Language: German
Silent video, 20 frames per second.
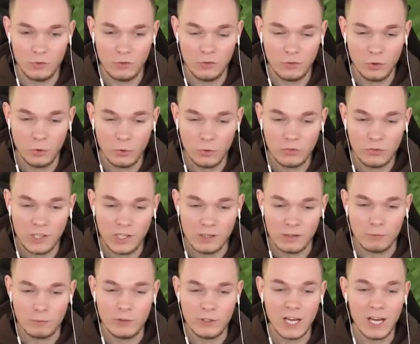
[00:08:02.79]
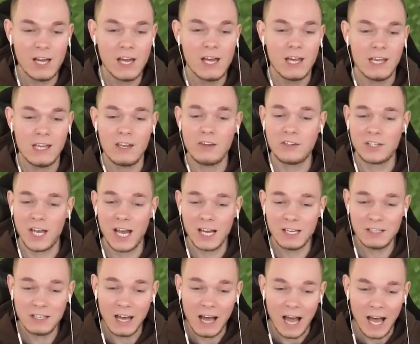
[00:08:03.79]
So sehen wir, ich
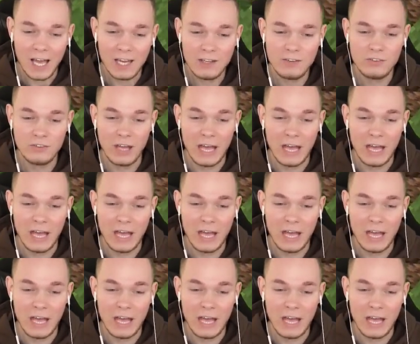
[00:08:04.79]
kann Eis